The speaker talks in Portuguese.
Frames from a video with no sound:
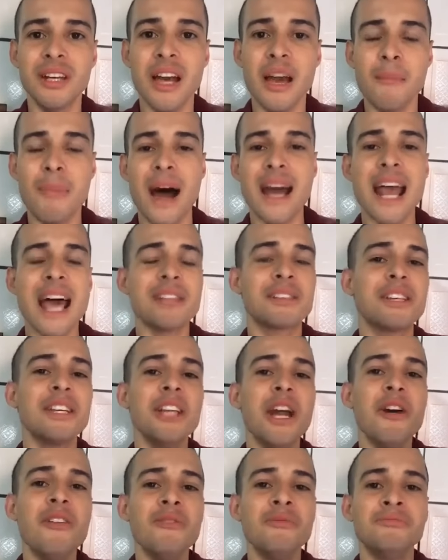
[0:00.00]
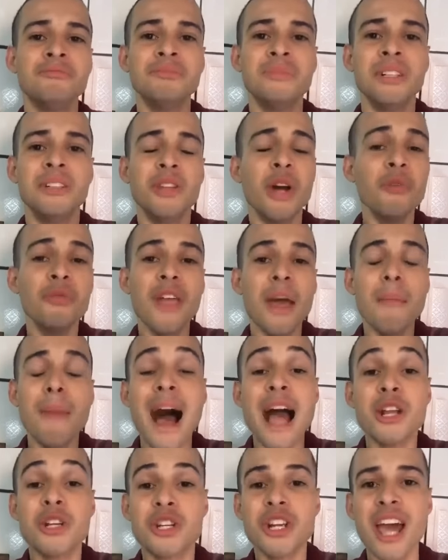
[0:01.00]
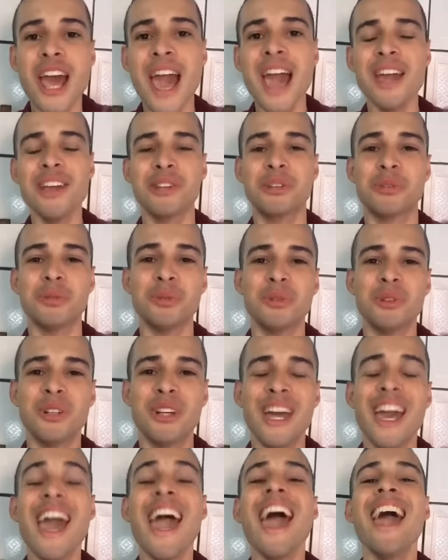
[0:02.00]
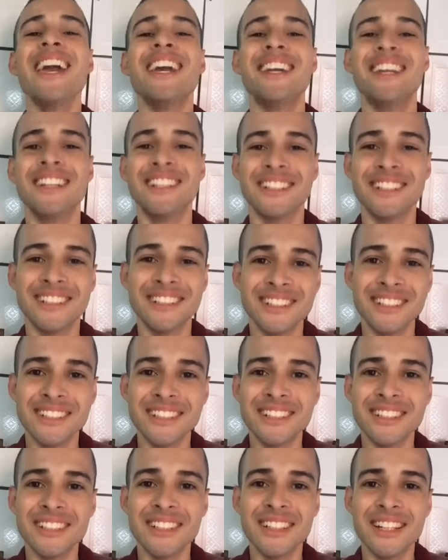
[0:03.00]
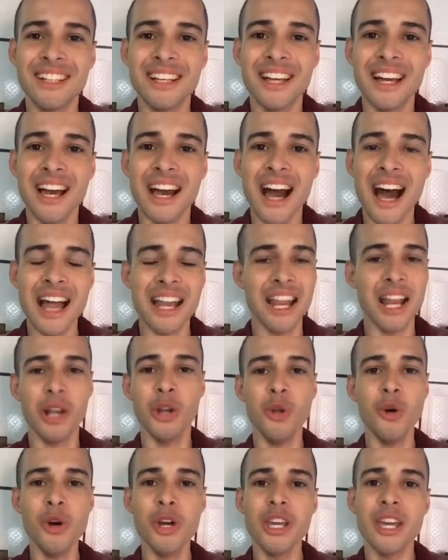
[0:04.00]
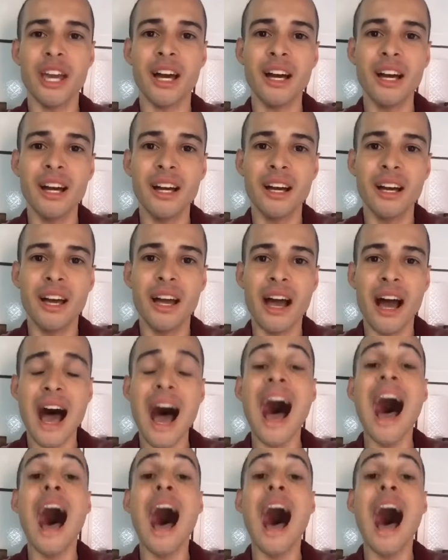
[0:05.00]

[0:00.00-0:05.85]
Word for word: Parece que não não tem mais jeito. Ei! Aleluia! Há